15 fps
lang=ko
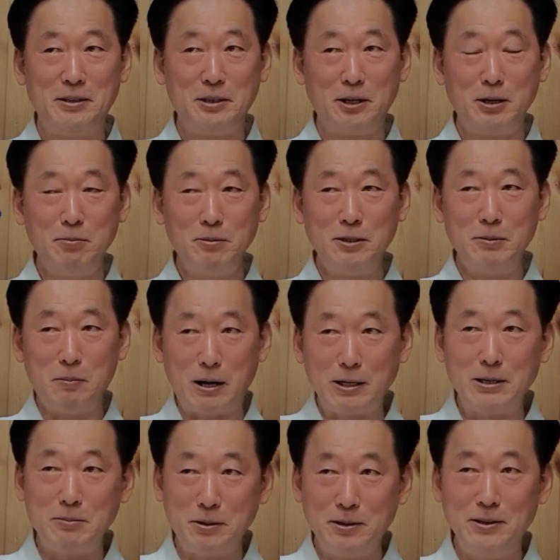여러분들이
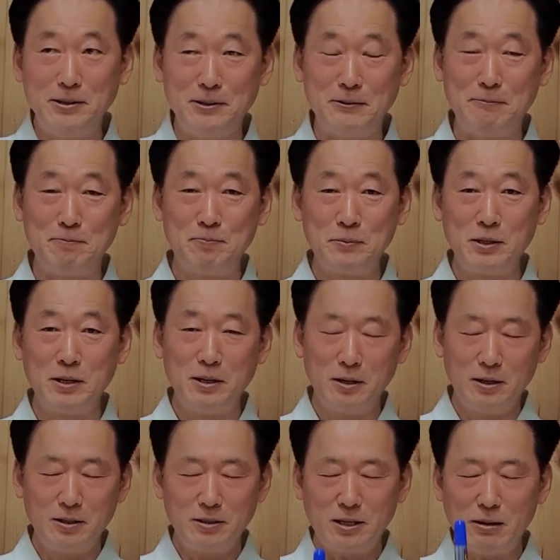바뀌면
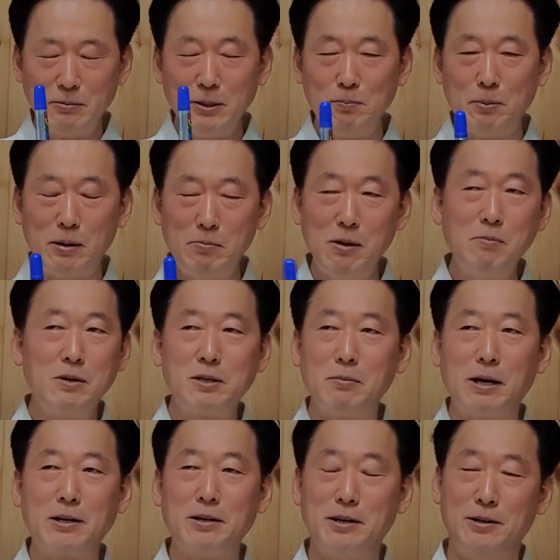38만 명이
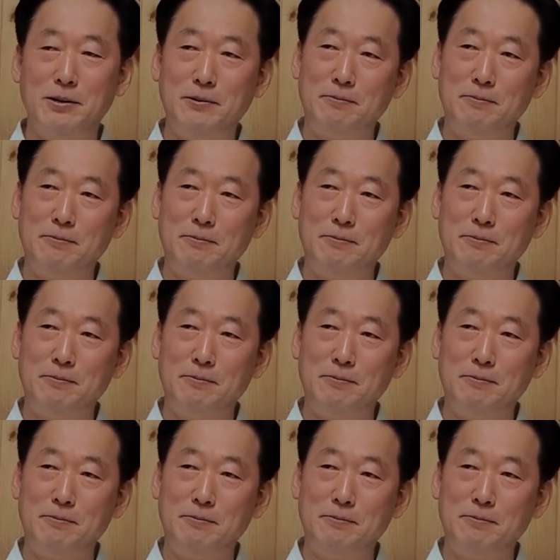바뀌어.